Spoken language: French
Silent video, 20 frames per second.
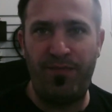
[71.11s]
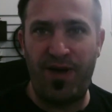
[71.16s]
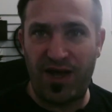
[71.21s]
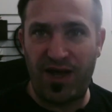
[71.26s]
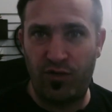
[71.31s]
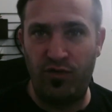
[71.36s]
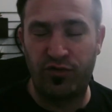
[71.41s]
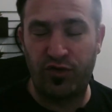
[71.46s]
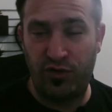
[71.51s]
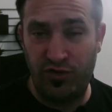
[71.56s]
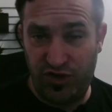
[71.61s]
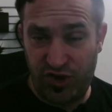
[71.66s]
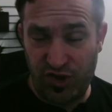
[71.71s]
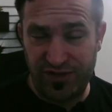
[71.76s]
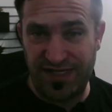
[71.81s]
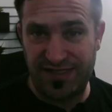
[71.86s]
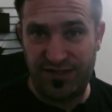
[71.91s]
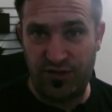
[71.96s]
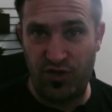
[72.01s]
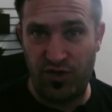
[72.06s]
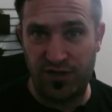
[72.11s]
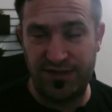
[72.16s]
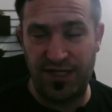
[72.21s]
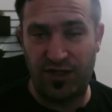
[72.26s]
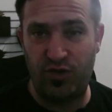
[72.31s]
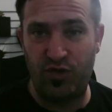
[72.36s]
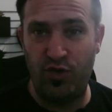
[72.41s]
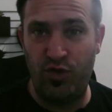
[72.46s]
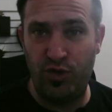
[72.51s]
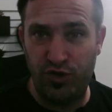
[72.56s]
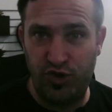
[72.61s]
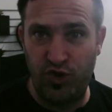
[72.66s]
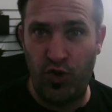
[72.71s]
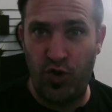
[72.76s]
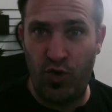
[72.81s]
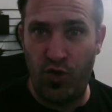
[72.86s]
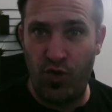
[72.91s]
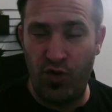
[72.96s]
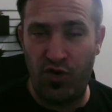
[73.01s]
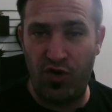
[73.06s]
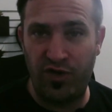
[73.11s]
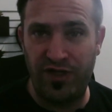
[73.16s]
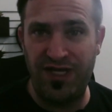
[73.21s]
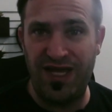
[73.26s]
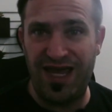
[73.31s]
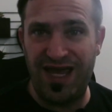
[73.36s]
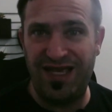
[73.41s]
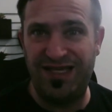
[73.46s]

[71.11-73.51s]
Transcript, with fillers: Par contre, une chose est sûre, c'est que le jeu Aurori